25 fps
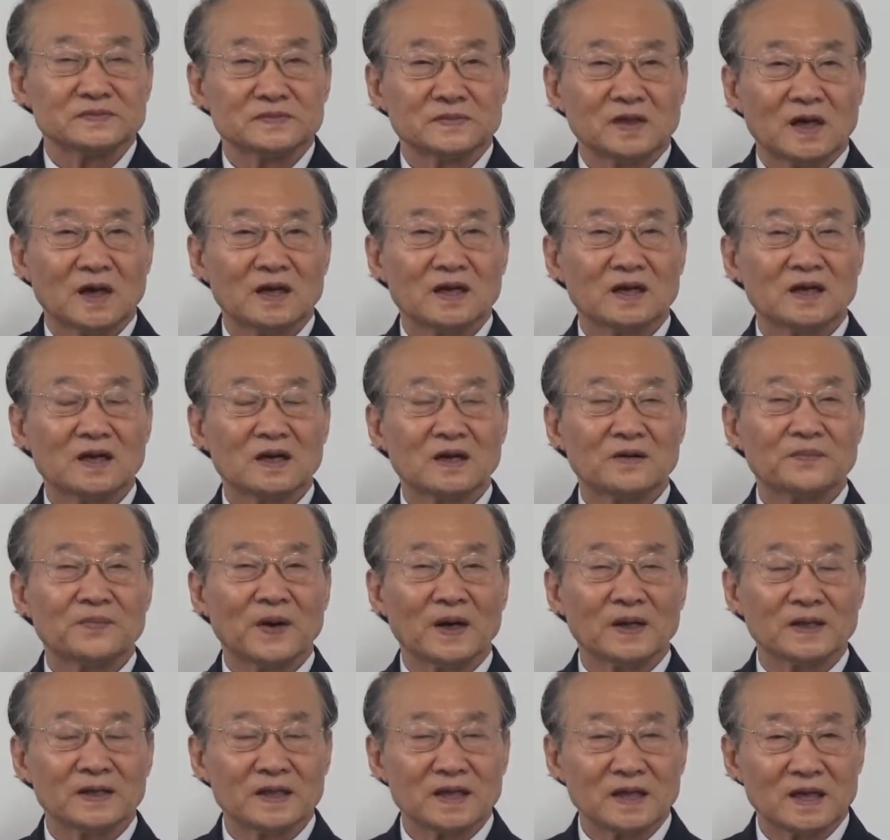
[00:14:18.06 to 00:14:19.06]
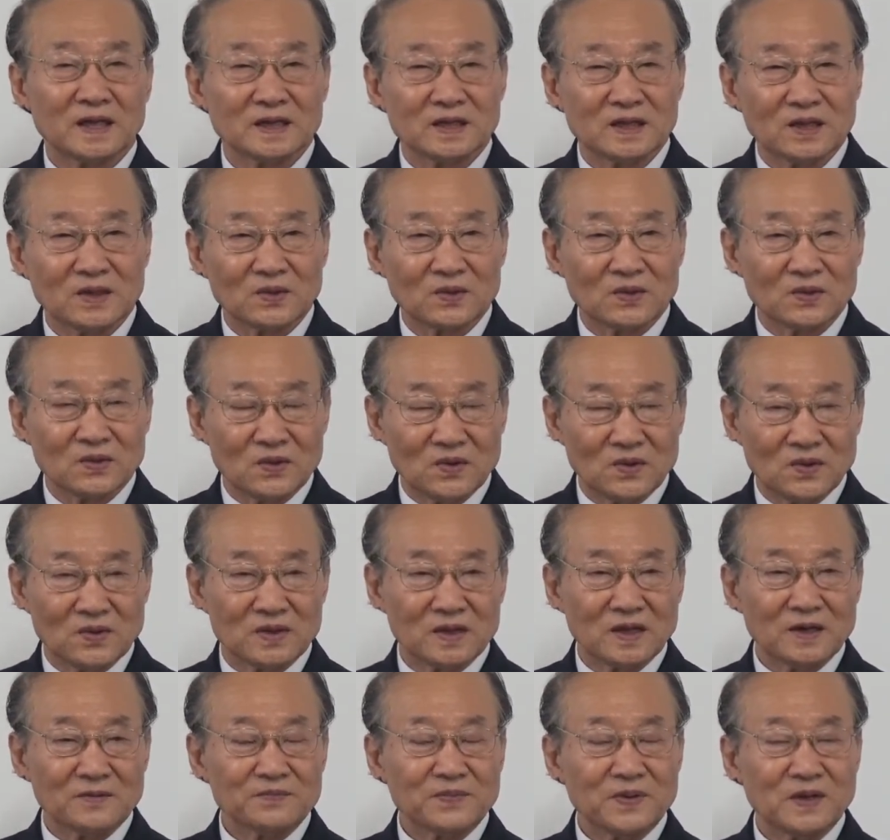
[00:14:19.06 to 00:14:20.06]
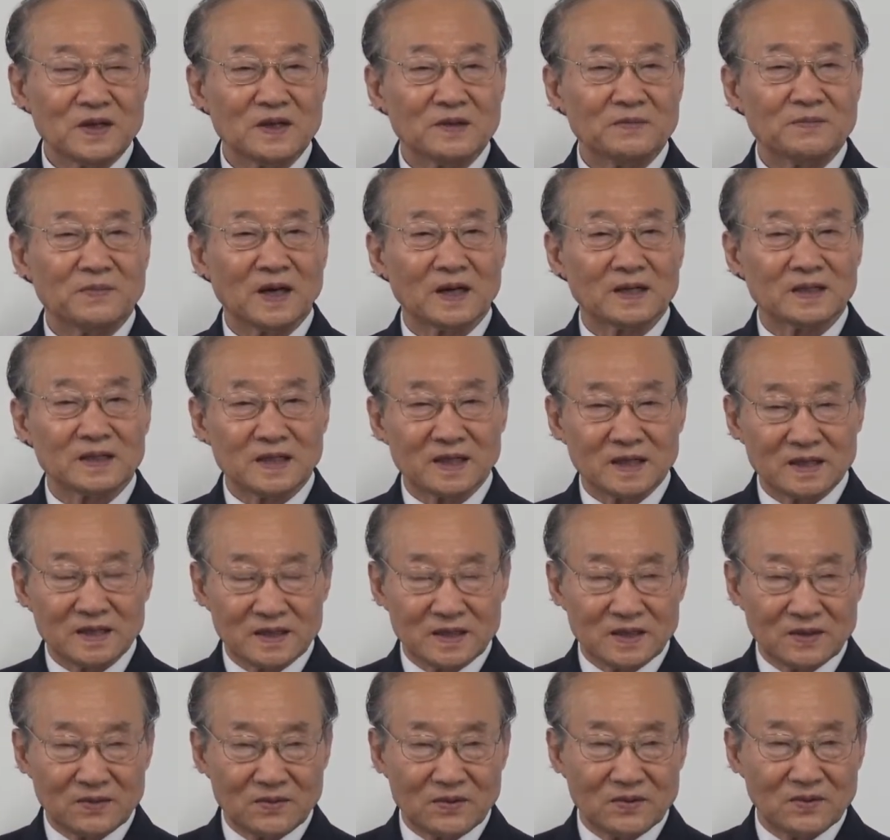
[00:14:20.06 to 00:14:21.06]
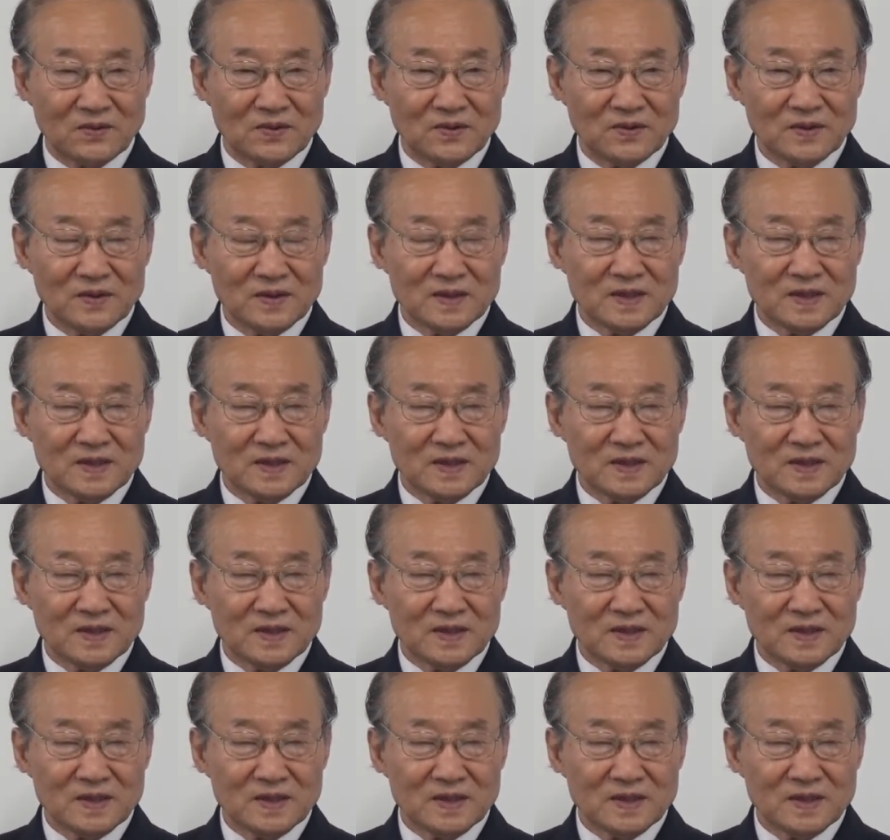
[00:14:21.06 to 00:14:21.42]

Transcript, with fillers: 아내를 반대한다고 남편이 반대한다고